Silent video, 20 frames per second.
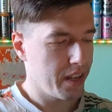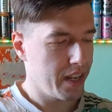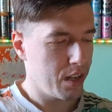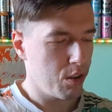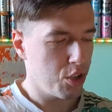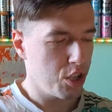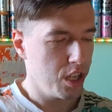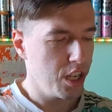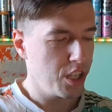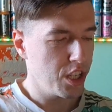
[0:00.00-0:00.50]

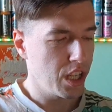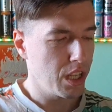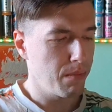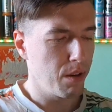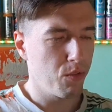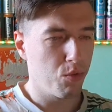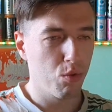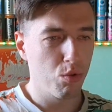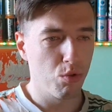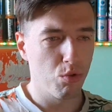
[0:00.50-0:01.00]
Короче, лично на мой
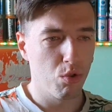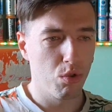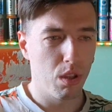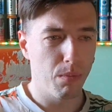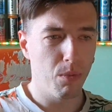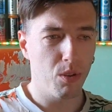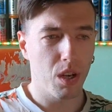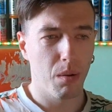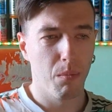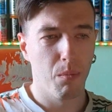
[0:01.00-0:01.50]
вкус тут
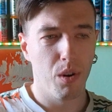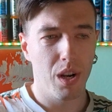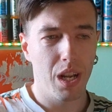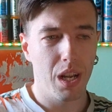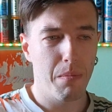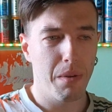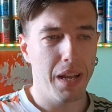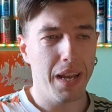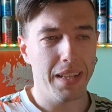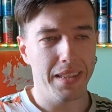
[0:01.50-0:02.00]
намного более
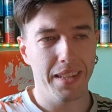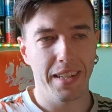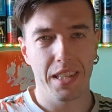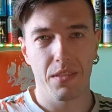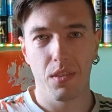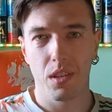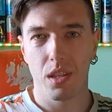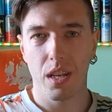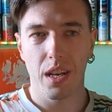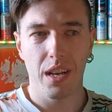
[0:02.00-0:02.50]
приятные
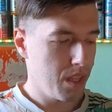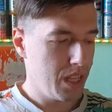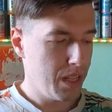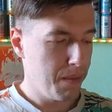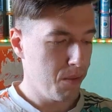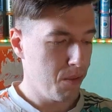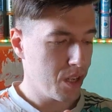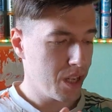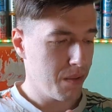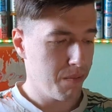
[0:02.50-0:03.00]
цвета,
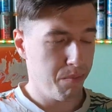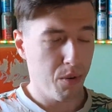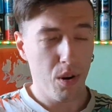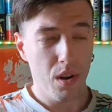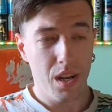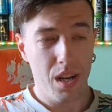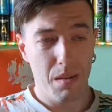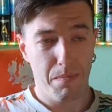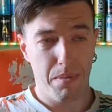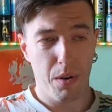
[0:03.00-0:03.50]
намного
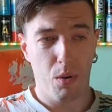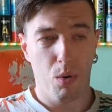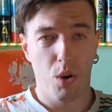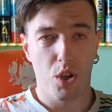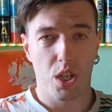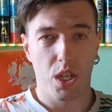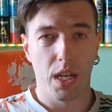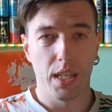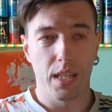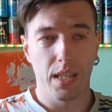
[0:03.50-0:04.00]
более
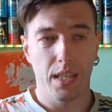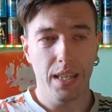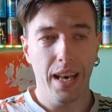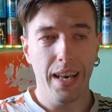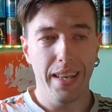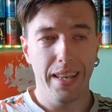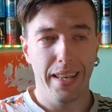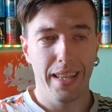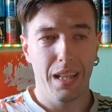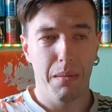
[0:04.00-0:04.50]
похоже, это
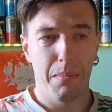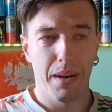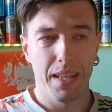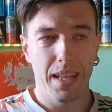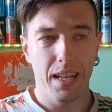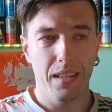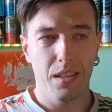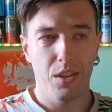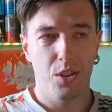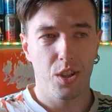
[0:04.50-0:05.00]
знаете, на
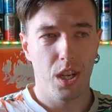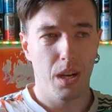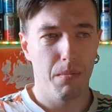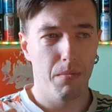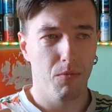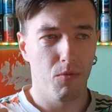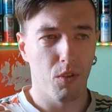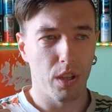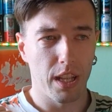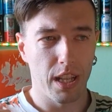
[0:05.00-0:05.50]
банан,
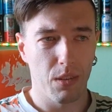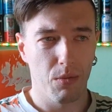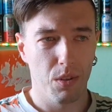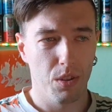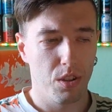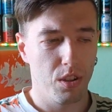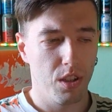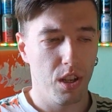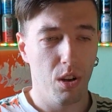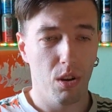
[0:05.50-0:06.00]
чем вот это вот
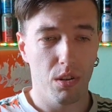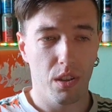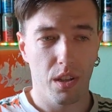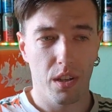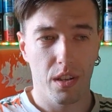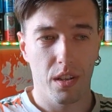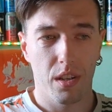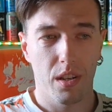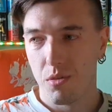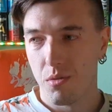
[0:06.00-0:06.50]

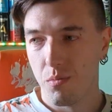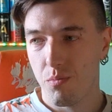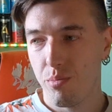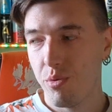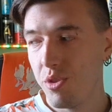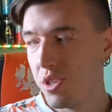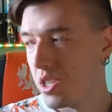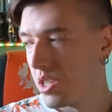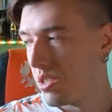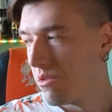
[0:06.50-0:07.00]
зеленое
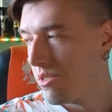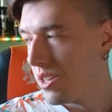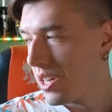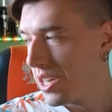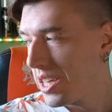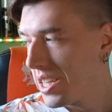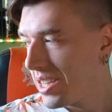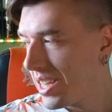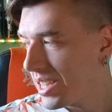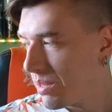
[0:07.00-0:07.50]
буйство
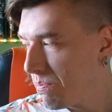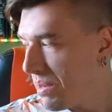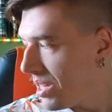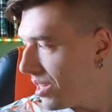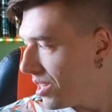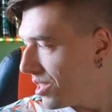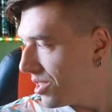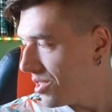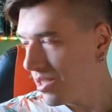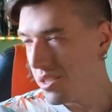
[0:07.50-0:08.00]

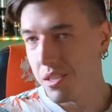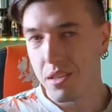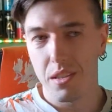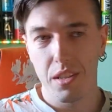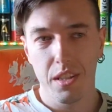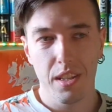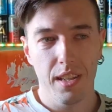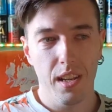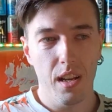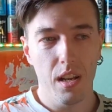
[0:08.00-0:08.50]
недоспелости
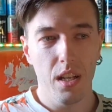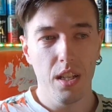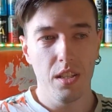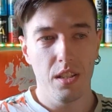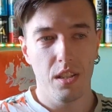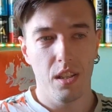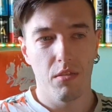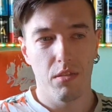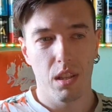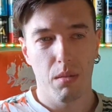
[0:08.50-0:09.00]
и
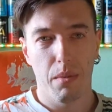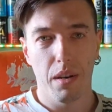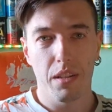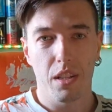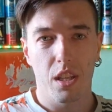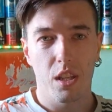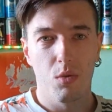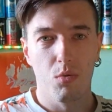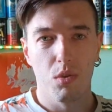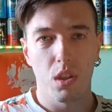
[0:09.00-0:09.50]
листьев на
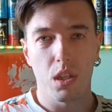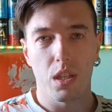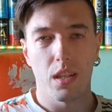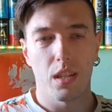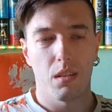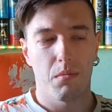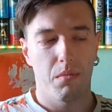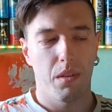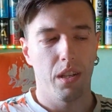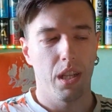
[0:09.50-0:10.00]
банке у
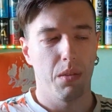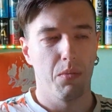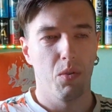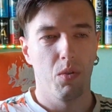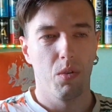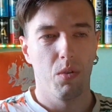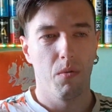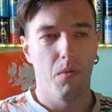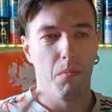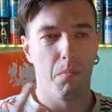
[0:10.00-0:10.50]
Торнадо,
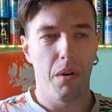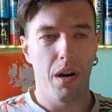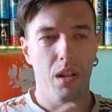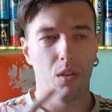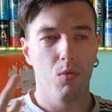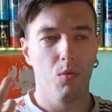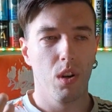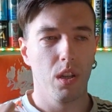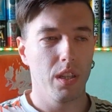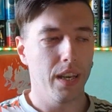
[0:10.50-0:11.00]
поэтому бал
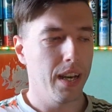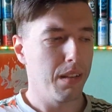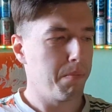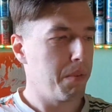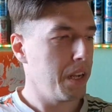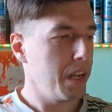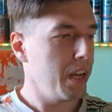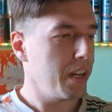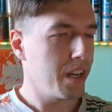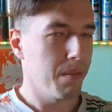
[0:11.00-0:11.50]
улетает
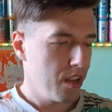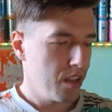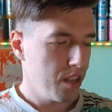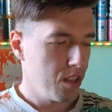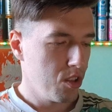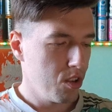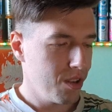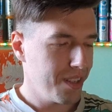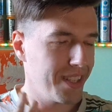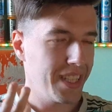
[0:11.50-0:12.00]
полякам.
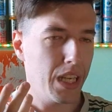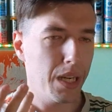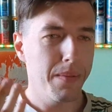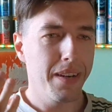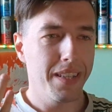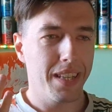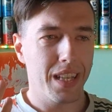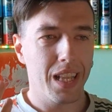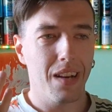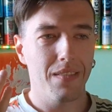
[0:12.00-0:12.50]
Но самое
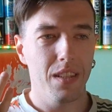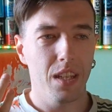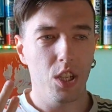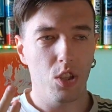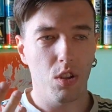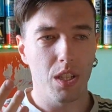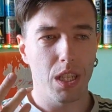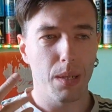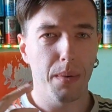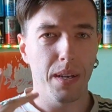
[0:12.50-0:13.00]
это главное
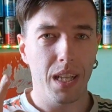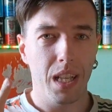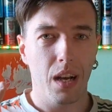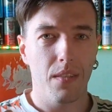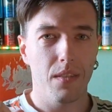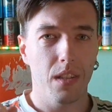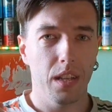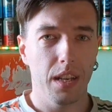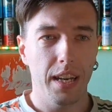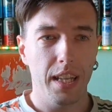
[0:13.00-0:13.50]
что? Самое
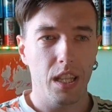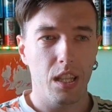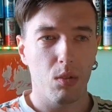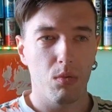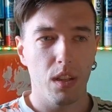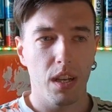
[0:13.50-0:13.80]
главное это у